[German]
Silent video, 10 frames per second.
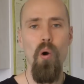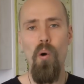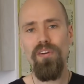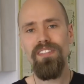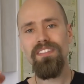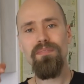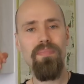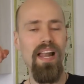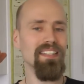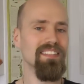Und
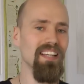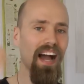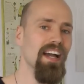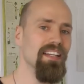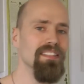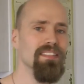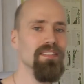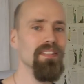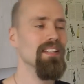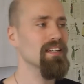Platz
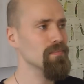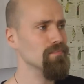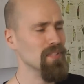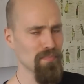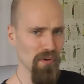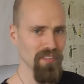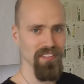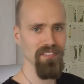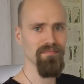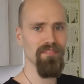1, ähm, die
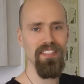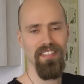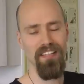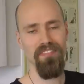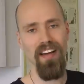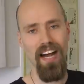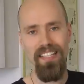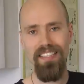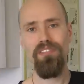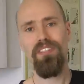Punkte, wie gesagt,
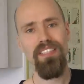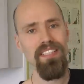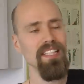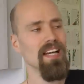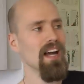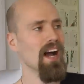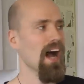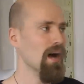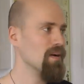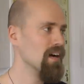verrate ich natürlich nicht,
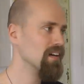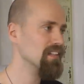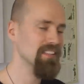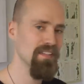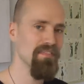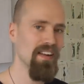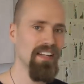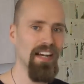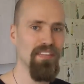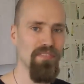aber in dem Fall
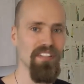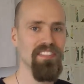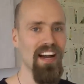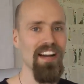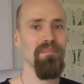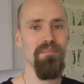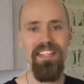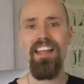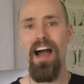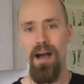kann ich wirklich sagen,
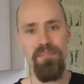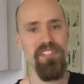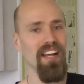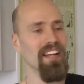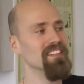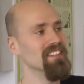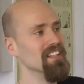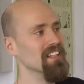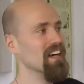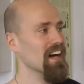mit Abstand.
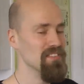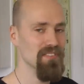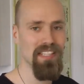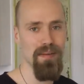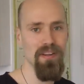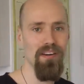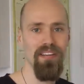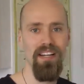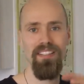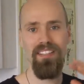Also ich habe ja
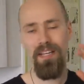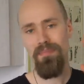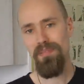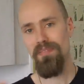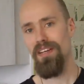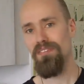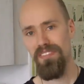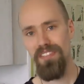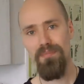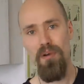euer, das, hab das
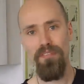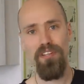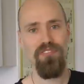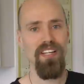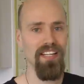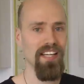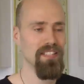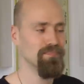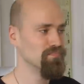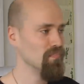Bewertungssystem öfter schon
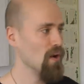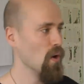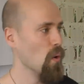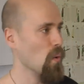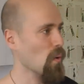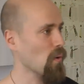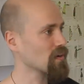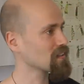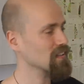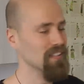erklärt,
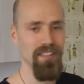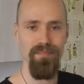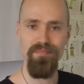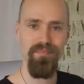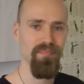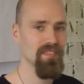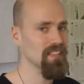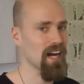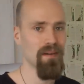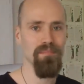und ähm,
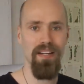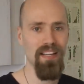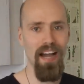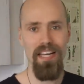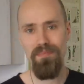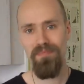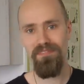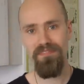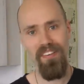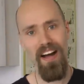ja, bei
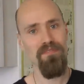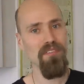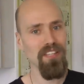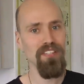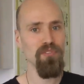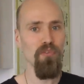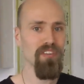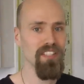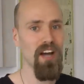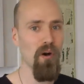keinem waren wirklich so
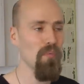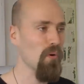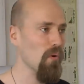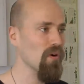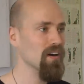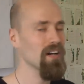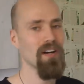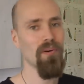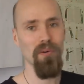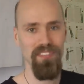viele Daumen hoch.
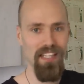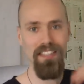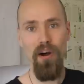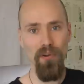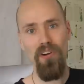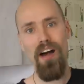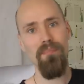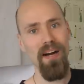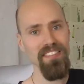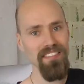Und sie hatte auch noch
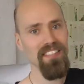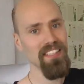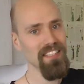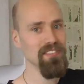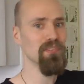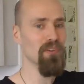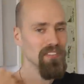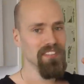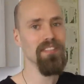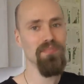am meisten Klicks und
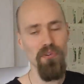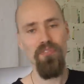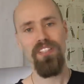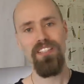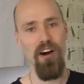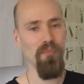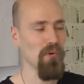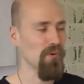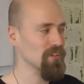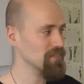trotzdem so viele Daumen
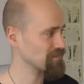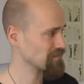hoch.